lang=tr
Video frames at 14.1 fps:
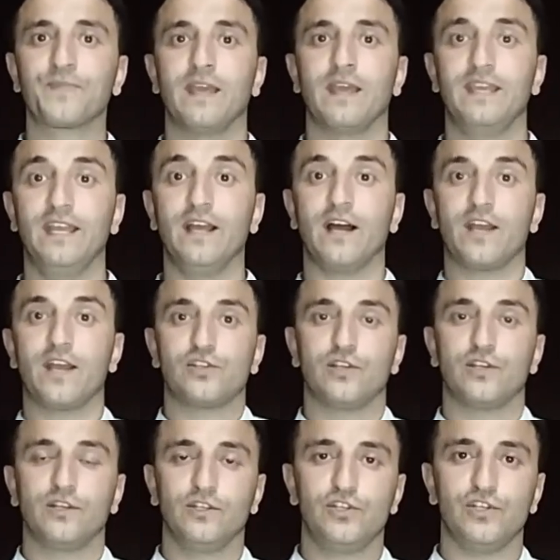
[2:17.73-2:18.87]
yeni
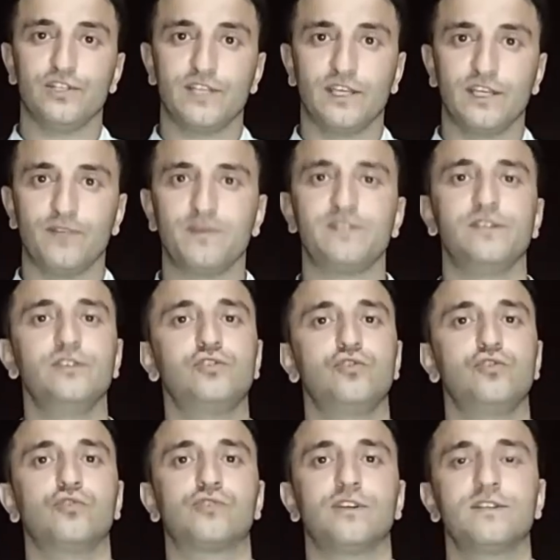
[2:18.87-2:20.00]
araçların işinize girmesini
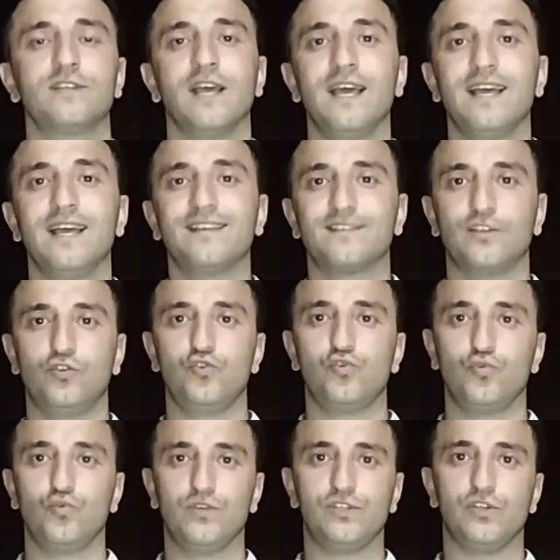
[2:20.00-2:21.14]
istiyorsanız satış
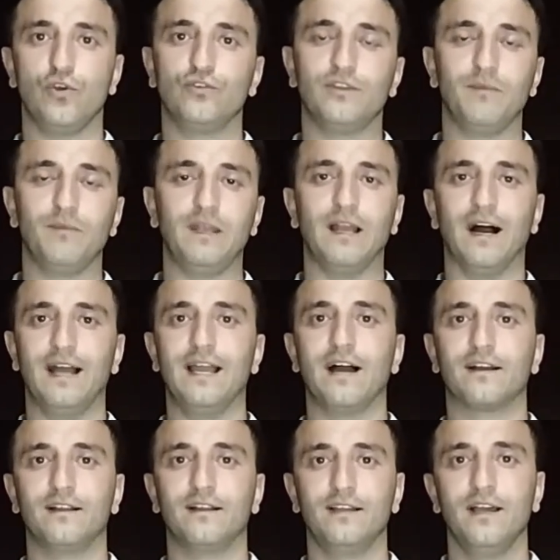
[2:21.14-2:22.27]
hunisi yöntemiyle
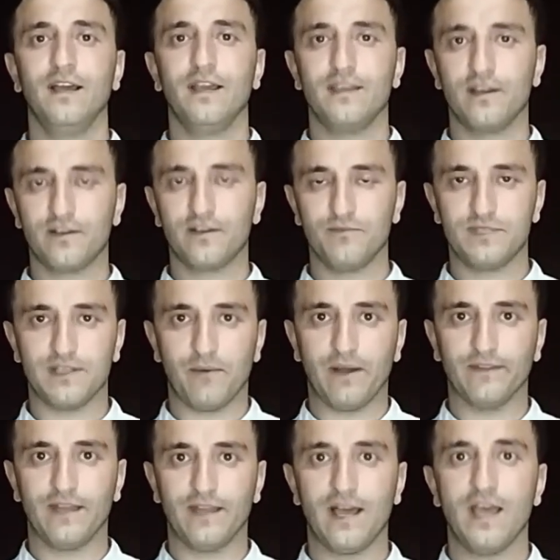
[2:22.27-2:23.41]
alakalı yakın bir
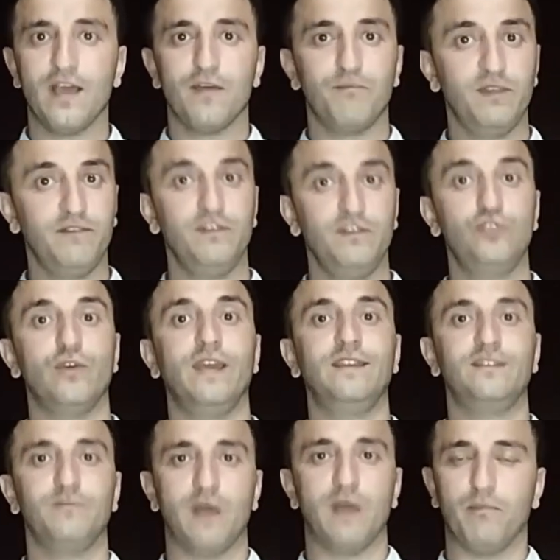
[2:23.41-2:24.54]
zamanda bir video
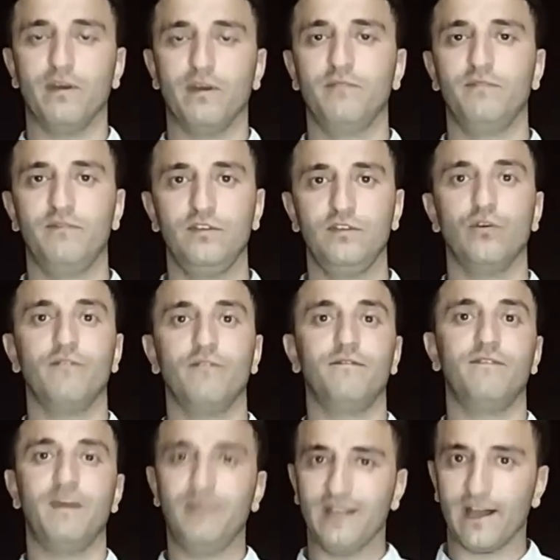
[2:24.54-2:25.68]
eğitim yapmayı, bir video
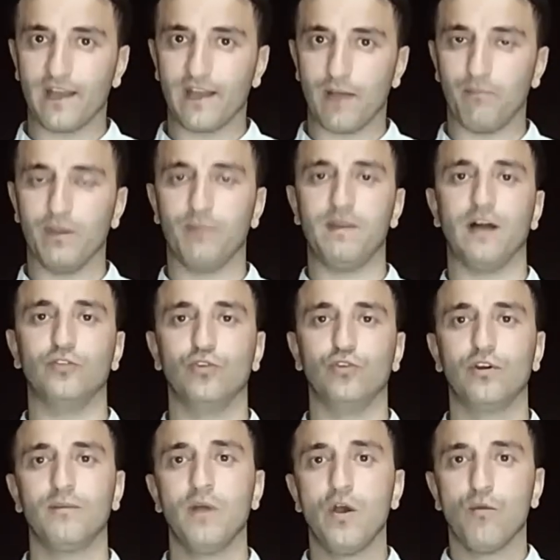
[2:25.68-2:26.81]
webinar yapmayı
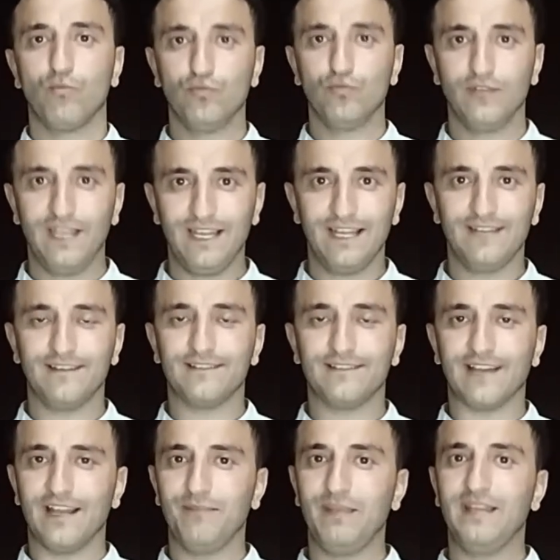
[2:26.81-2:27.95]
planlıyorum. Bununla ilgili
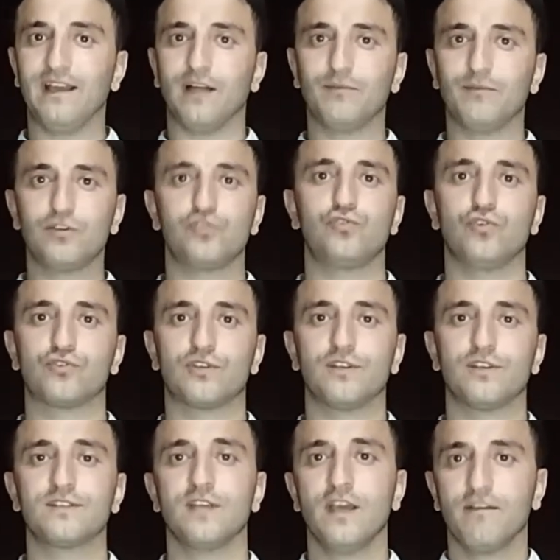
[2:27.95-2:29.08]
detaylı bilgi almak
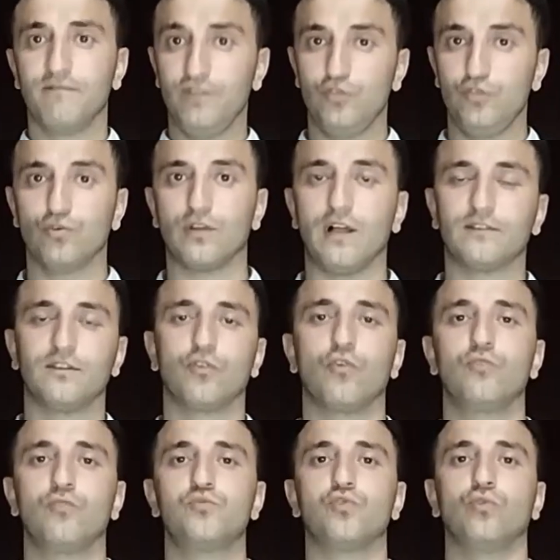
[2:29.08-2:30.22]
istiyorsanız videonun altına
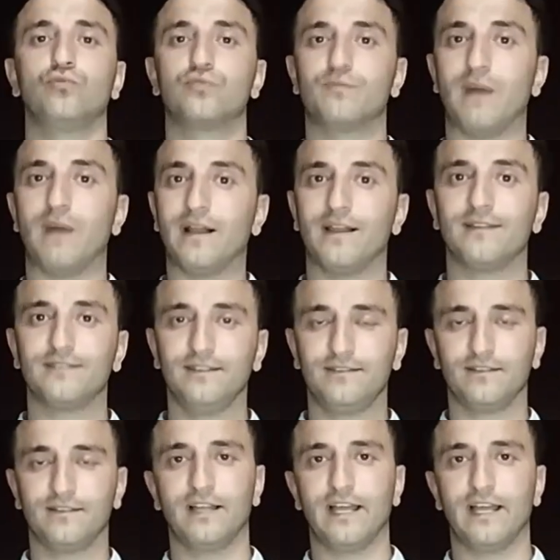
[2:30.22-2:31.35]
görmüş olduğunuz bağlantıyı
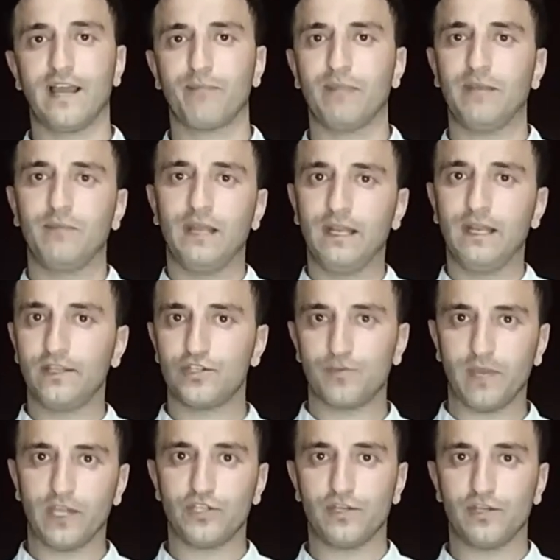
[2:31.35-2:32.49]
tıklayarak benimle iletişime
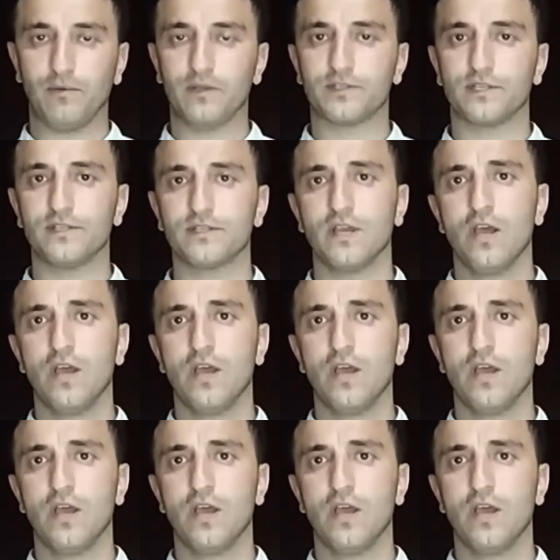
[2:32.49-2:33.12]
geçebilirsiniz.